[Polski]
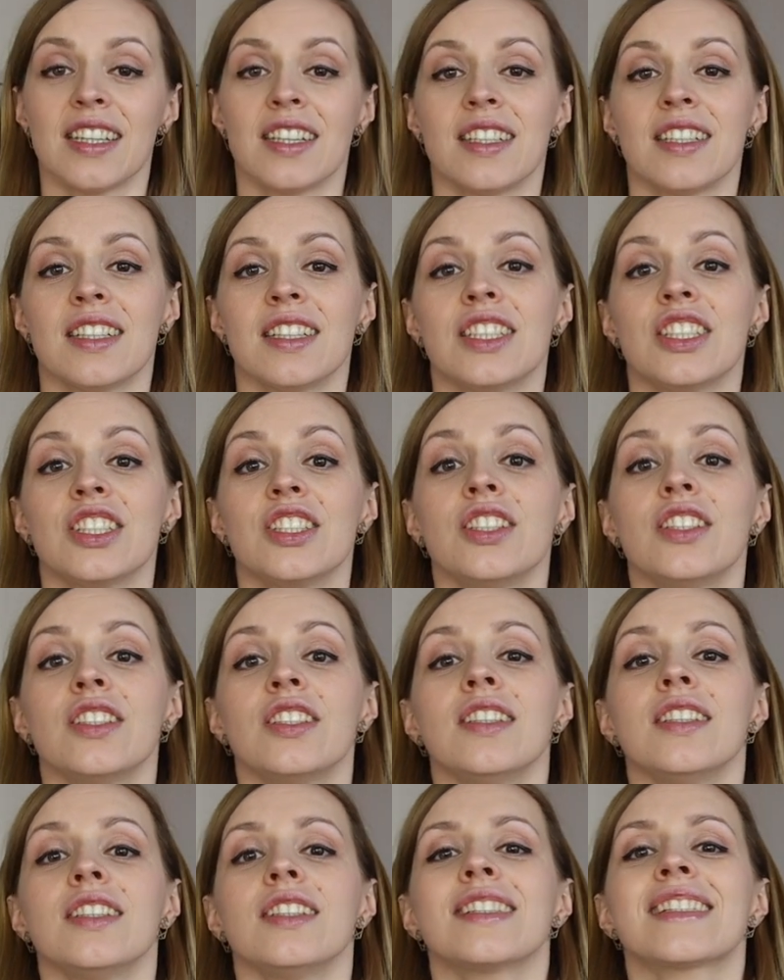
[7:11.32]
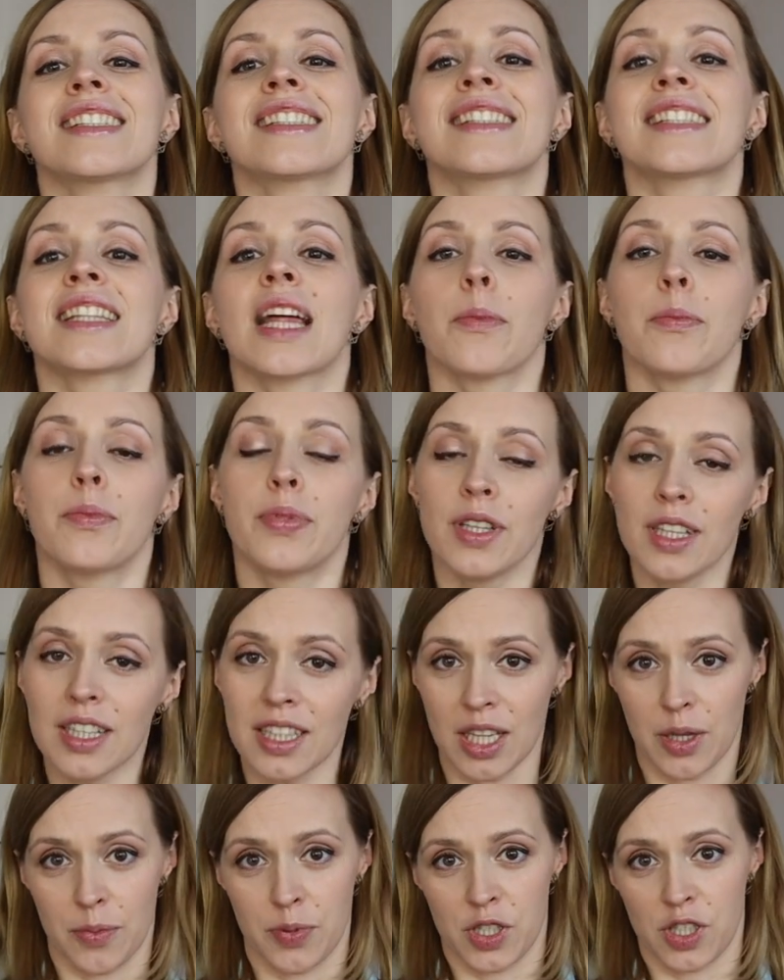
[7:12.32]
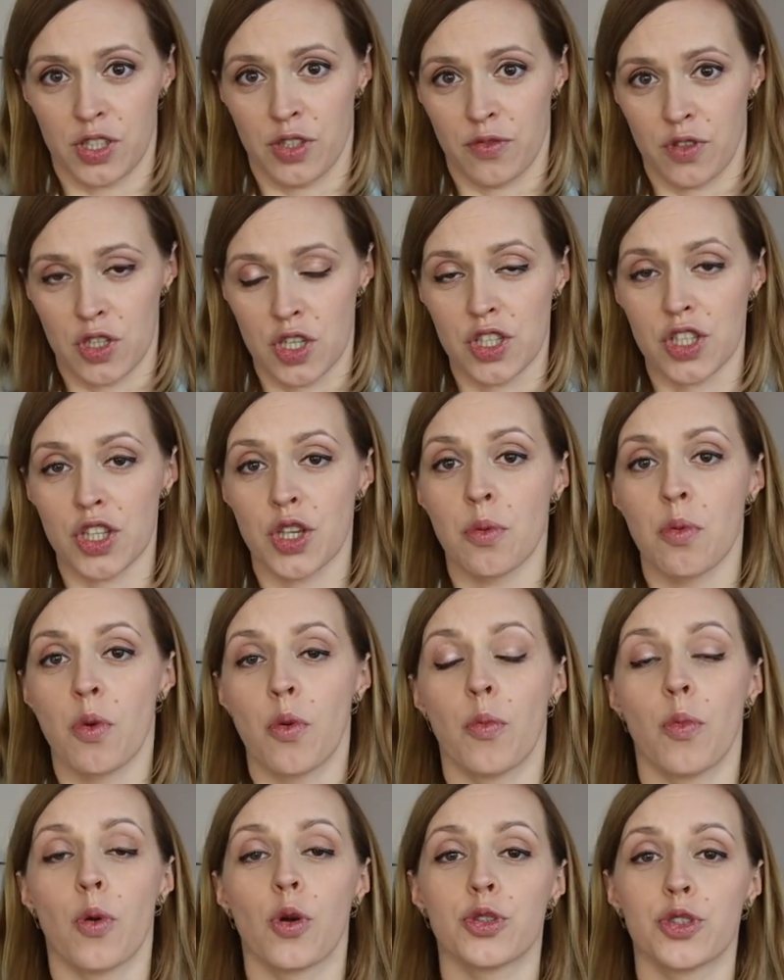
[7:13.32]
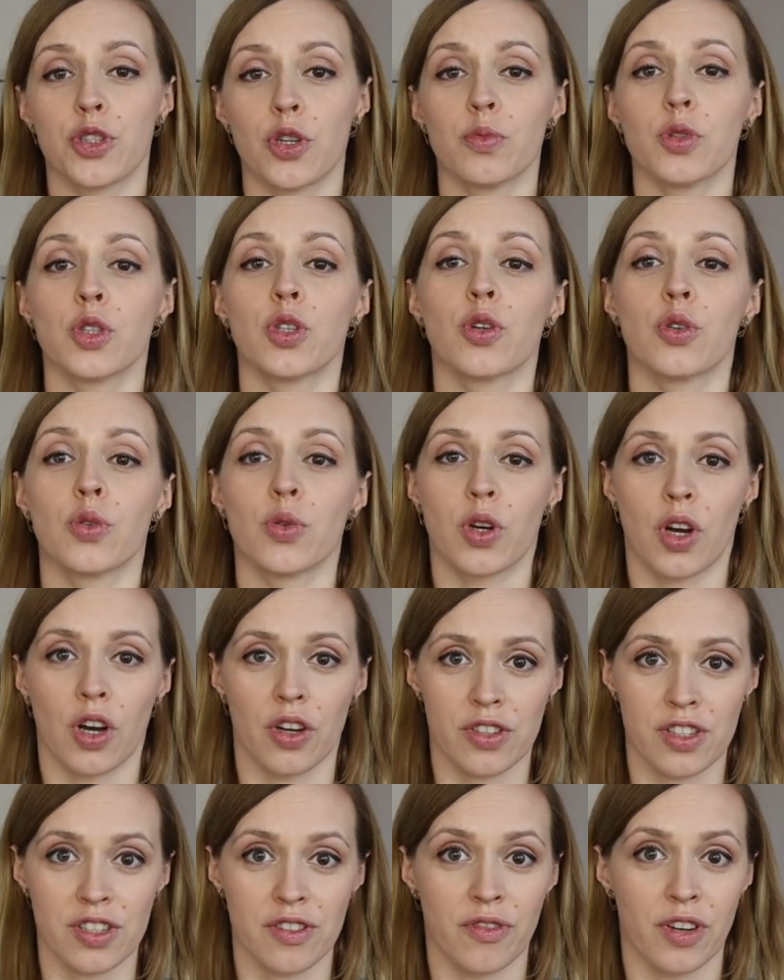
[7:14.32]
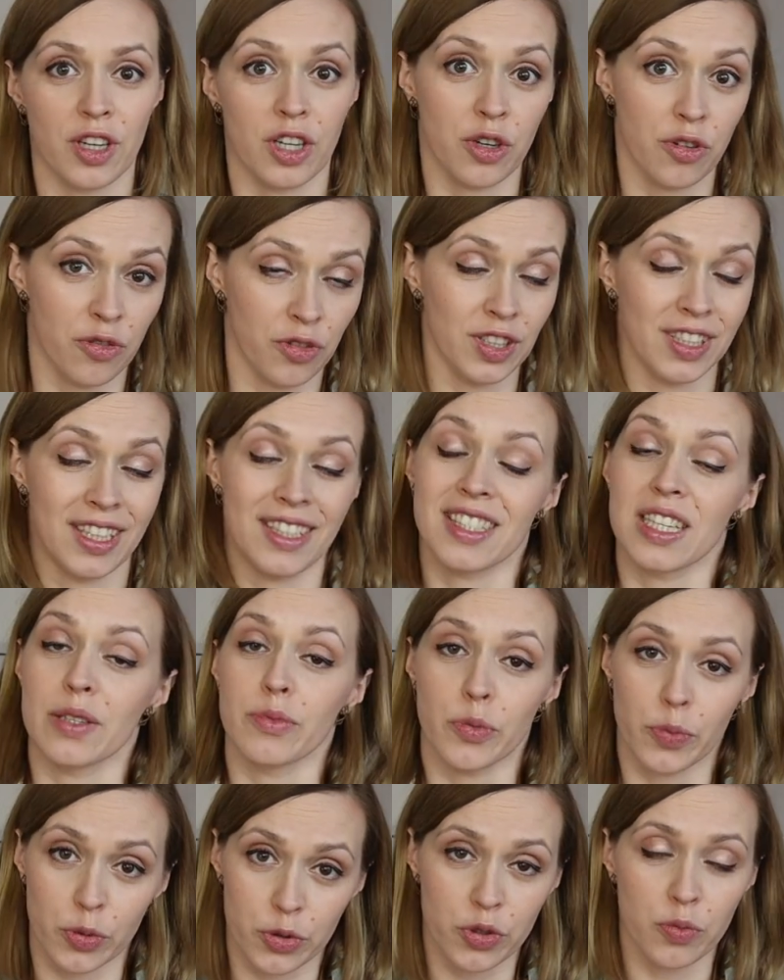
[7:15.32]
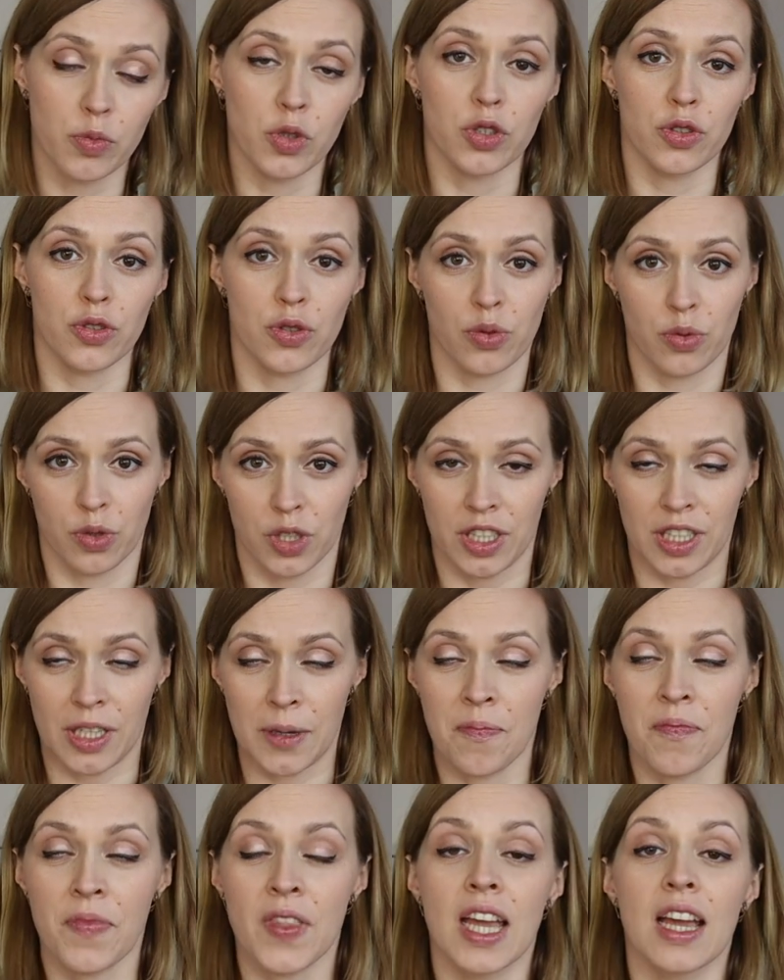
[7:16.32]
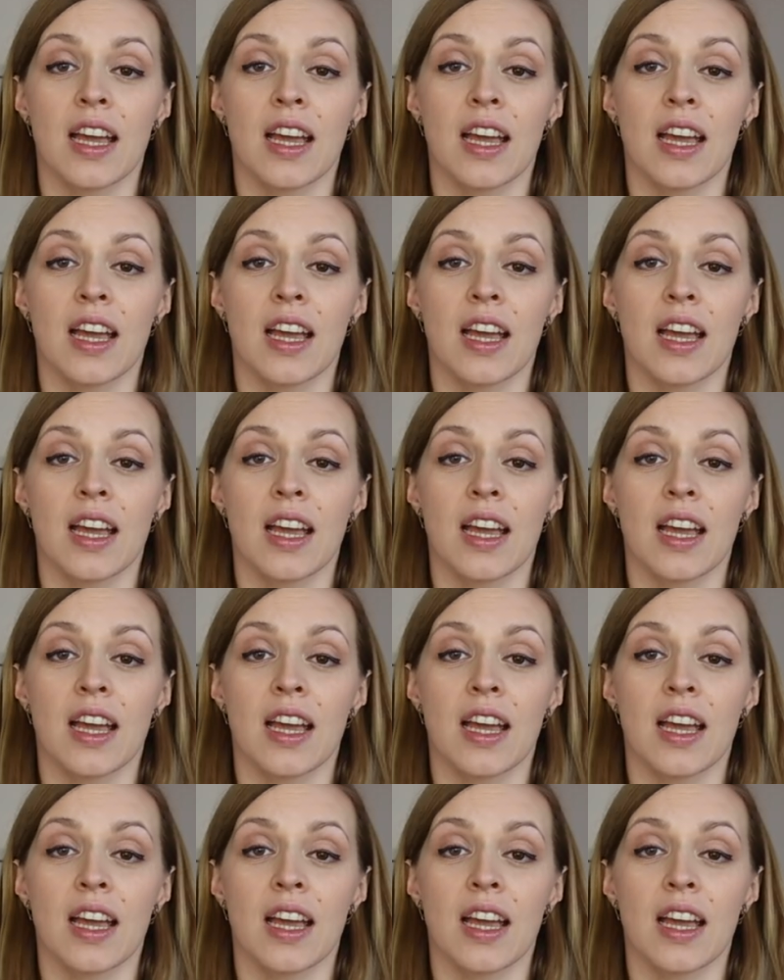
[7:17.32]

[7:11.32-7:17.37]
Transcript: E, i stabilne przede wszystkim poziomy glukozy we krwi, tak samo poziomy insuliny.